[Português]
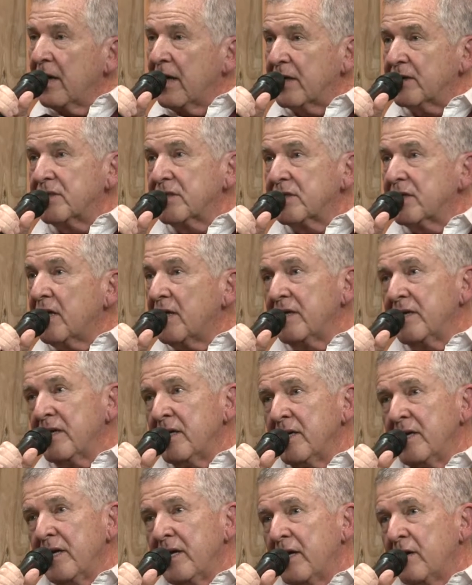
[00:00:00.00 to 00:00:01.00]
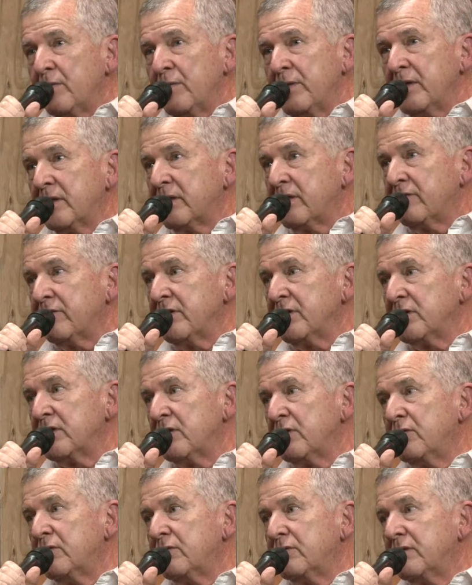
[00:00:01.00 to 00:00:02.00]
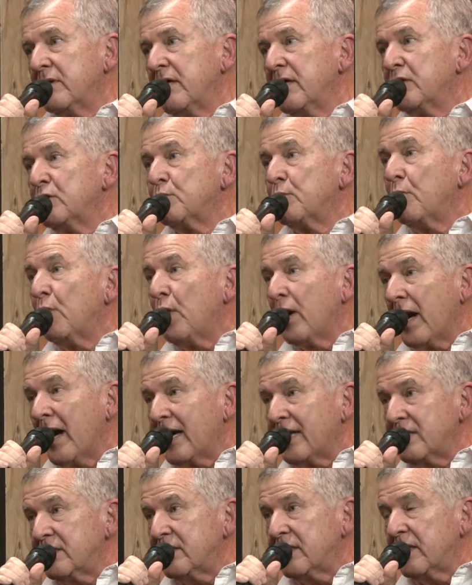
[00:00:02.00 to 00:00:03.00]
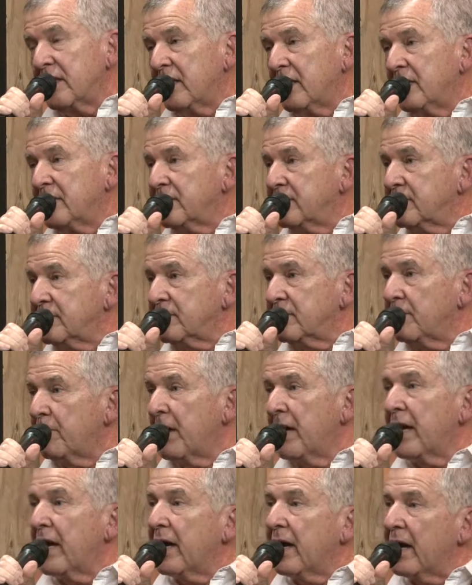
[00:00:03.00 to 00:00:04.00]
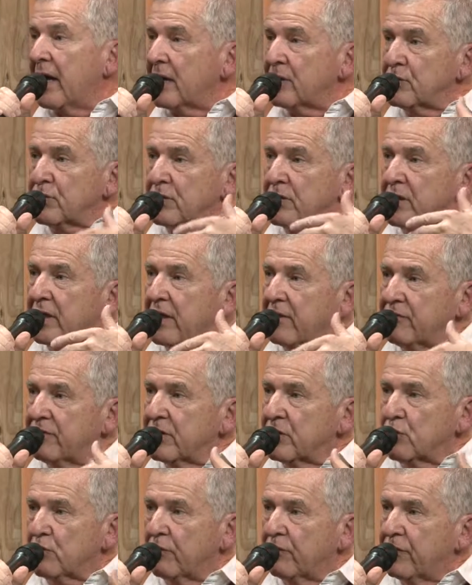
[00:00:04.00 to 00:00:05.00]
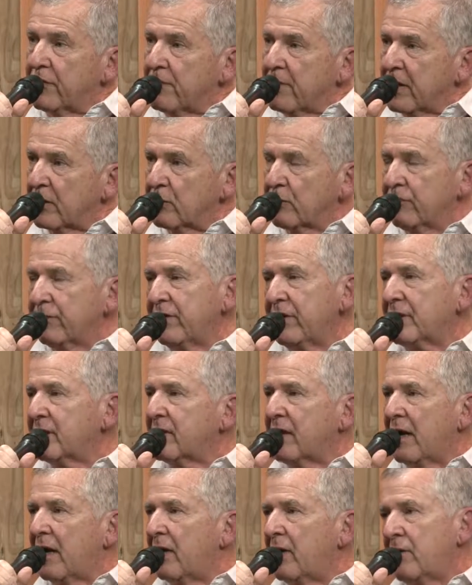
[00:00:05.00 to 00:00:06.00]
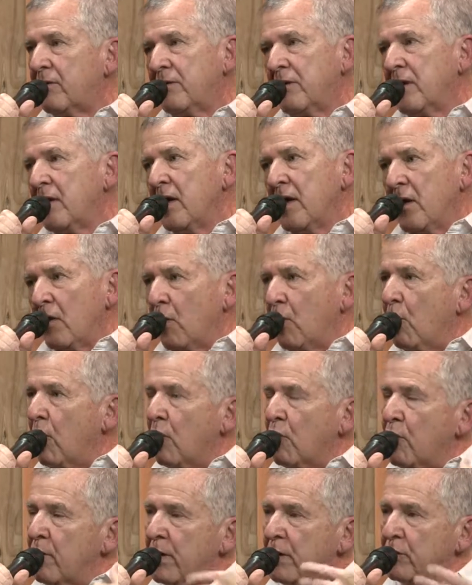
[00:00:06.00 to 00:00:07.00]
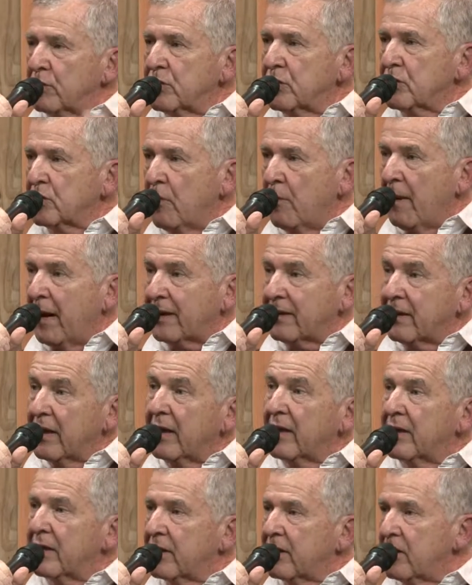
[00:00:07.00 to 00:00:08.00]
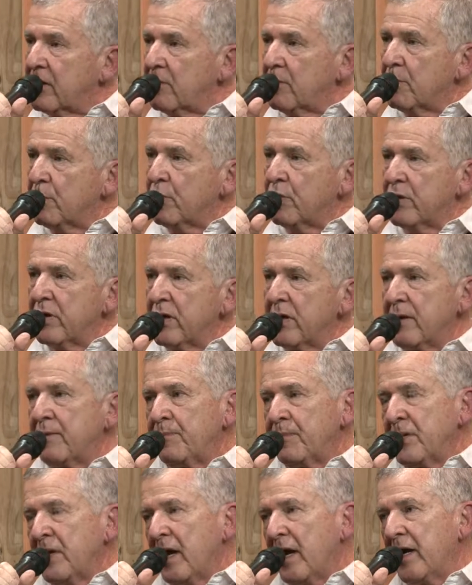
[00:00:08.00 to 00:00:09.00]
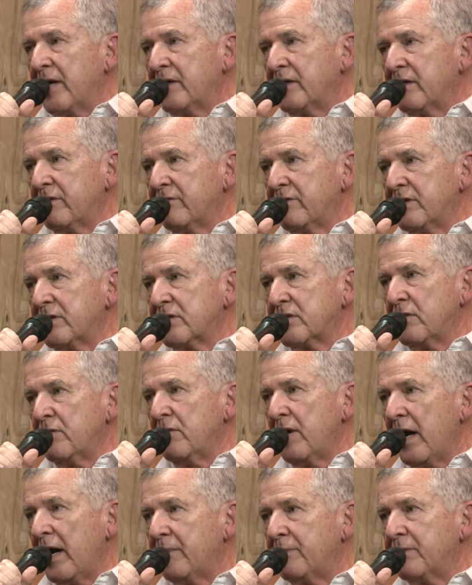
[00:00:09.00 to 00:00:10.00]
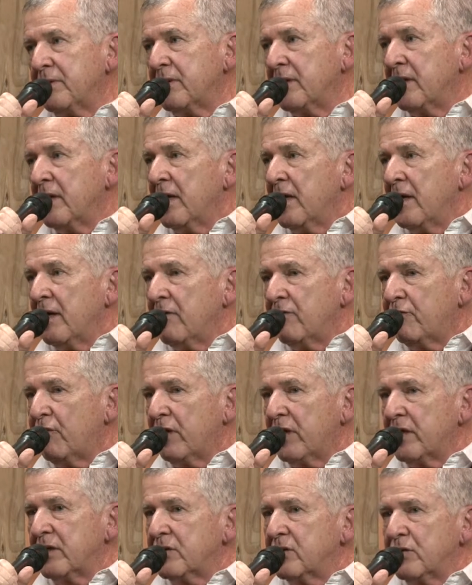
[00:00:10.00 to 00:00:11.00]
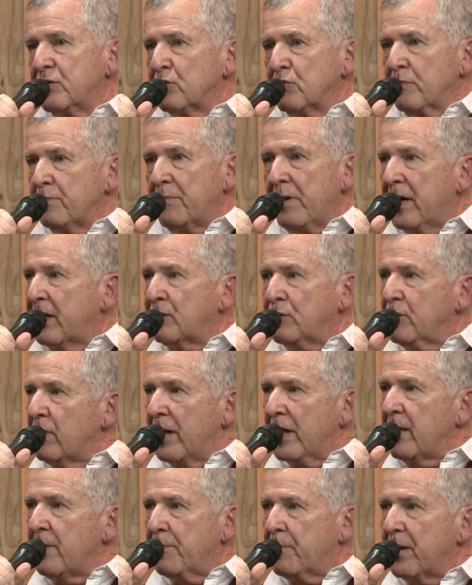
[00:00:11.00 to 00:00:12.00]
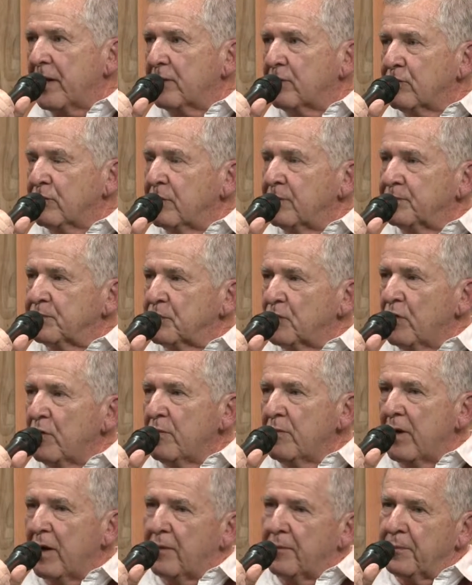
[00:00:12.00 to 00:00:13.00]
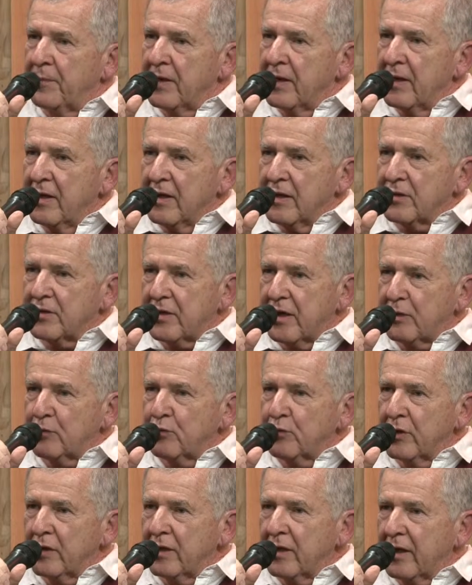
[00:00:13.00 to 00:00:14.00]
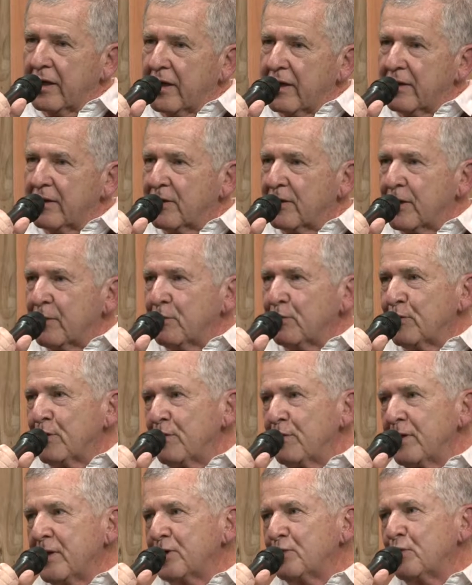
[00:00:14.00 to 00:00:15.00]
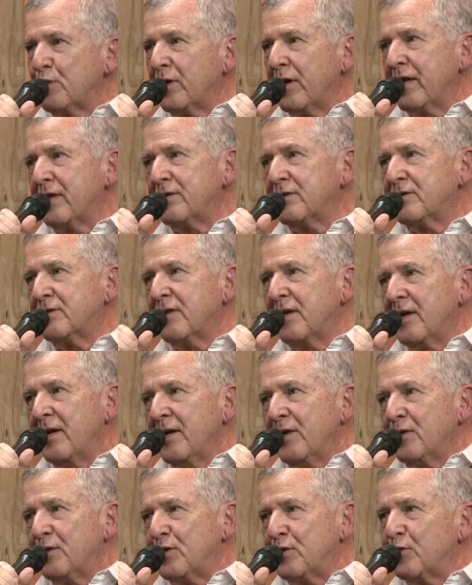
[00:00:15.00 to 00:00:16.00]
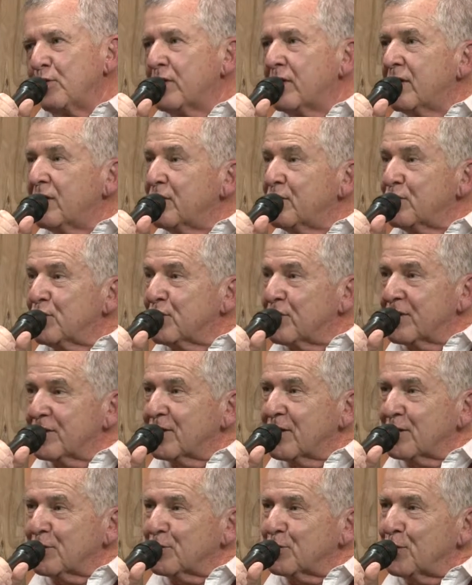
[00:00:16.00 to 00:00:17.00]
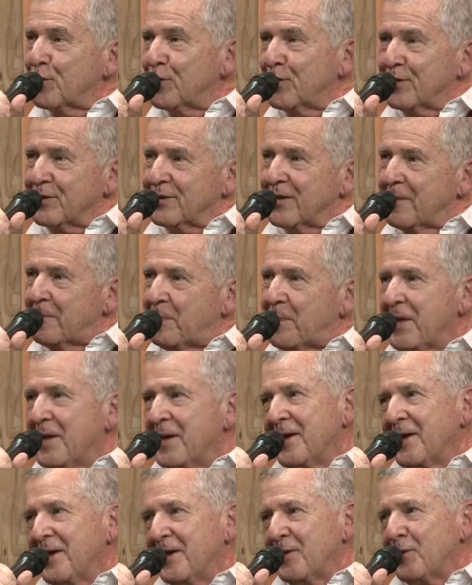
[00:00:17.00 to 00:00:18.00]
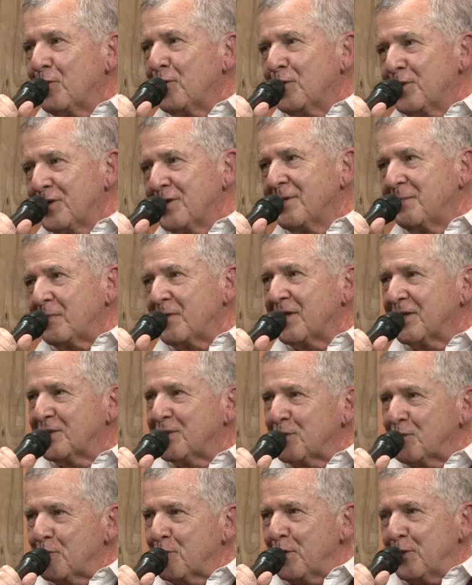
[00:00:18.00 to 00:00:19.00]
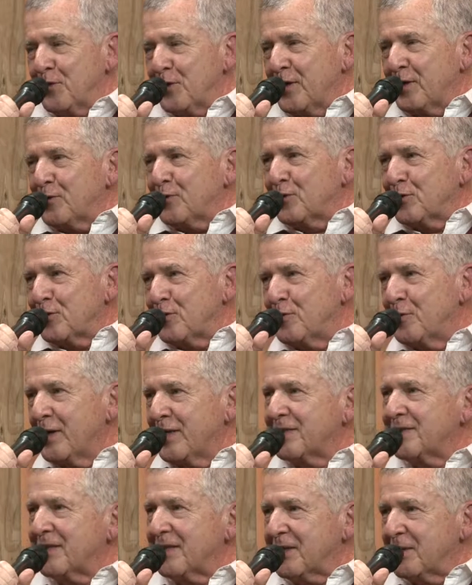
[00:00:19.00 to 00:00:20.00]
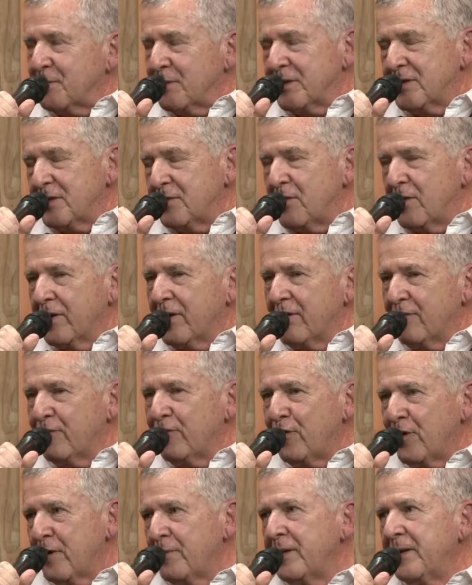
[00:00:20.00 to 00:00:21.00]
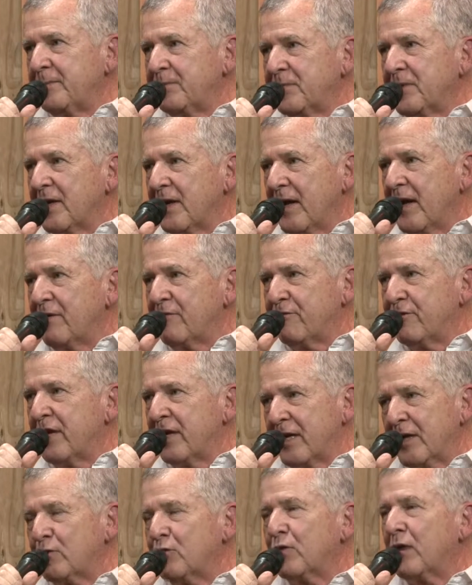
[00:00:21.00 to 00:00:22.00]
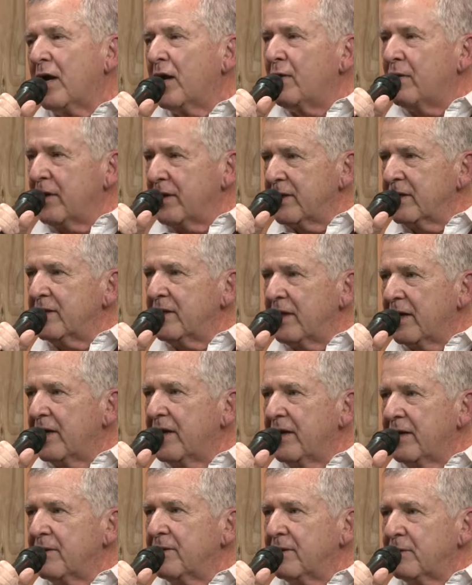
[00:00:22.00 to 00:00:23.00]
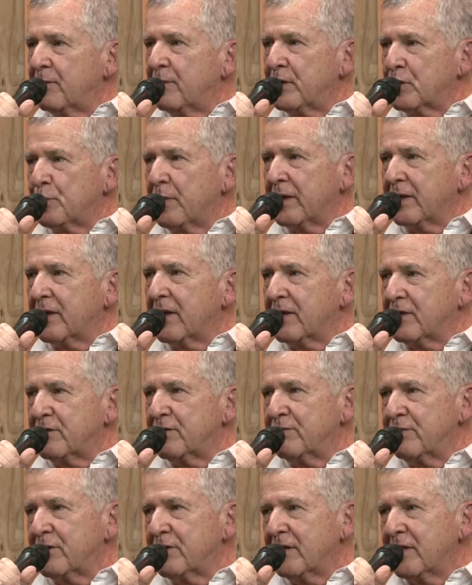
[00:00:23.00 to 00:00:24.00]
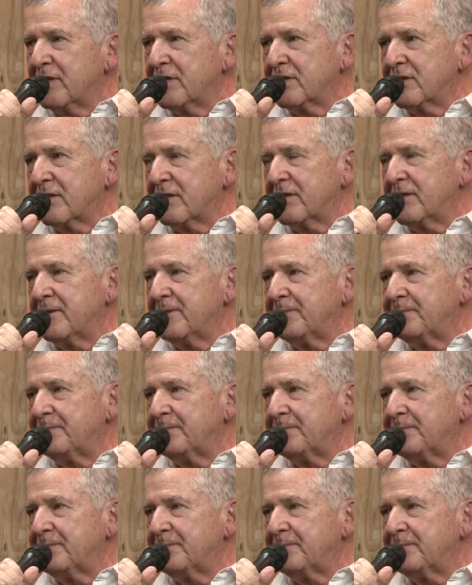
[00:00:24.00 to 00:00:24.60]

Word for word: A cesariana era uma intervenção esporádica, para casos em que havia sofrimento fetal ou alguma condição materna que impunha a intervenção rápida. Fora disso, o parto era parto normal. Certo que naquele tempo também as mulheres tinham 15 gestações, né? Hoje esse número reduziu bastante, mas de qualquer forma, a via natural ainda é uma expectativa interessante.